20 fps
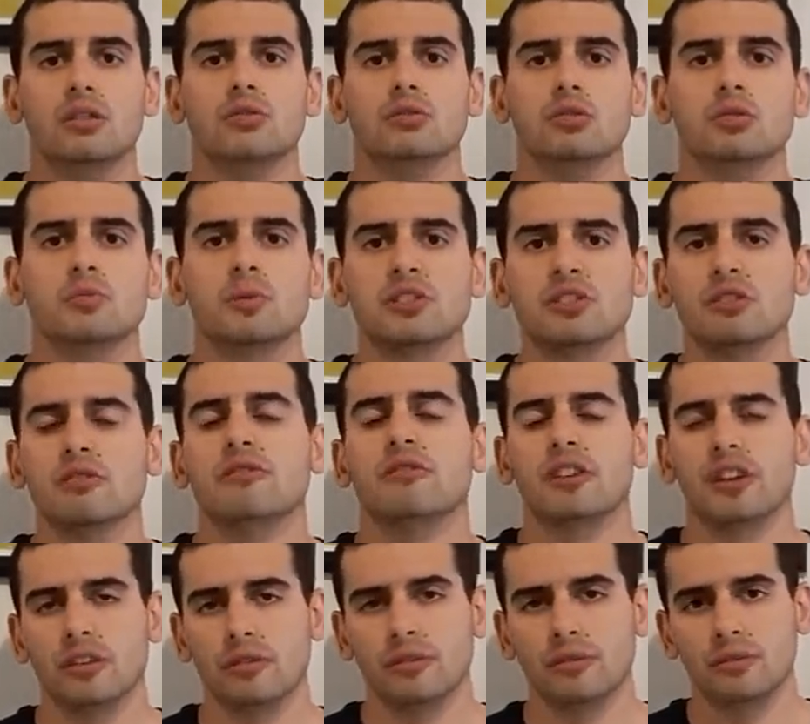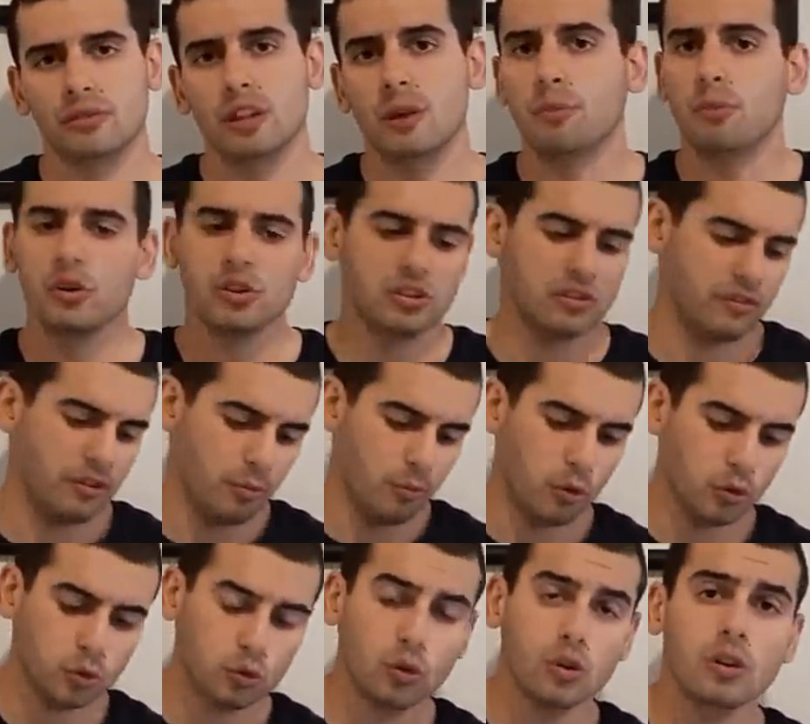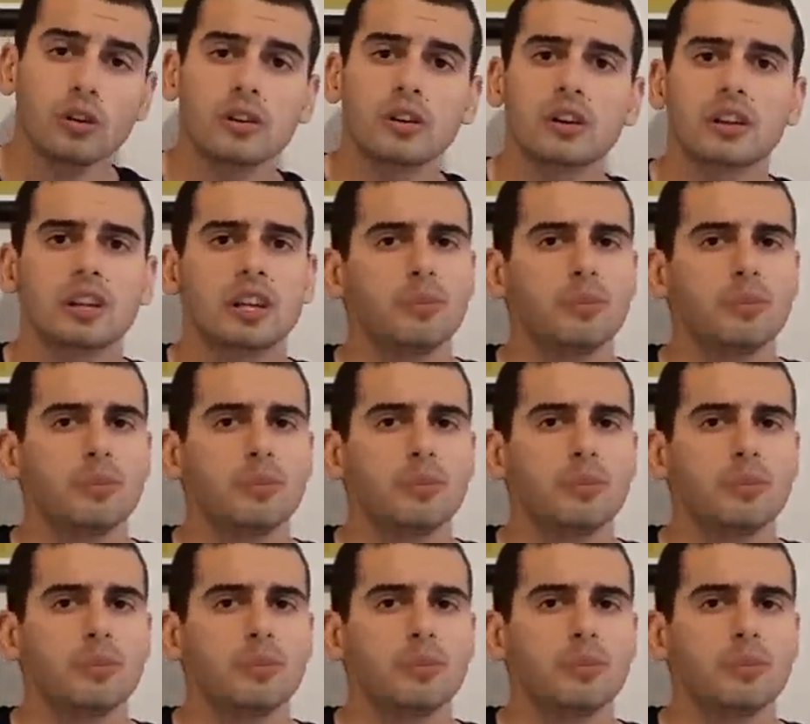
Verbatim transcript: Suspensão, freio. Depois eu venho motor,